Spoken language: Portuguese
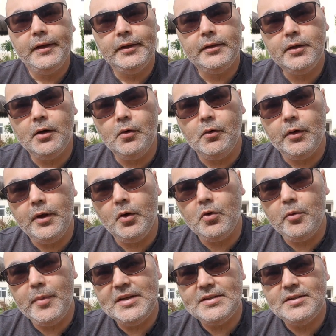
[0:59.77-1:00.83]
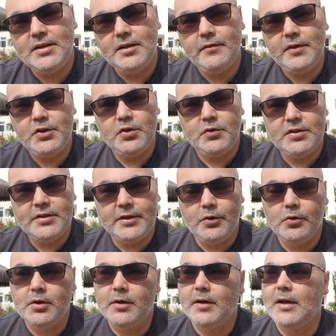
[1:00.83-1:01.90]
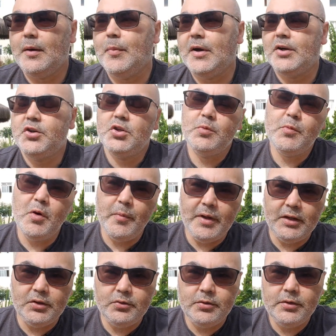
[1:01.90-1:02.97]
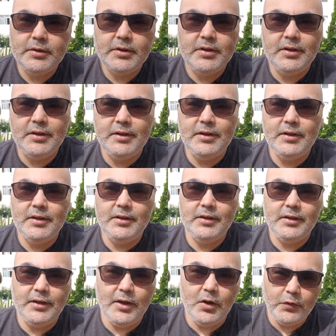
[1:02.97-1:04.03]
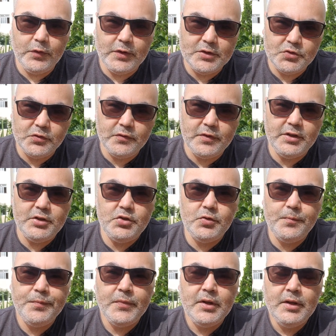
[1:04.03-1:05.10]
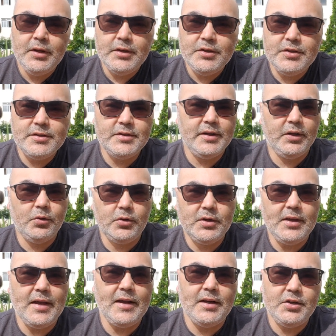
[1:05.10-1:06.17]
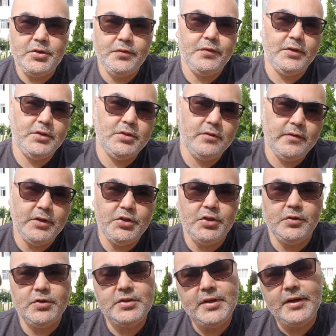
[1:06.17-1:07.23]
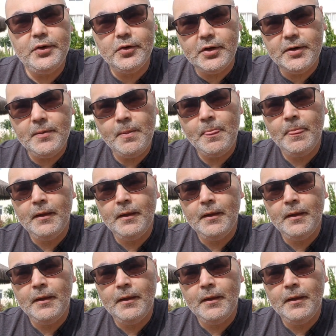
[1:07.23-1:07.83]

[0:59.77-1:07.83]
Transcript: Então, eu comecei a investir no exterior a partir do momento que fiz um vídeo dizendo que era difícil investir no exterior,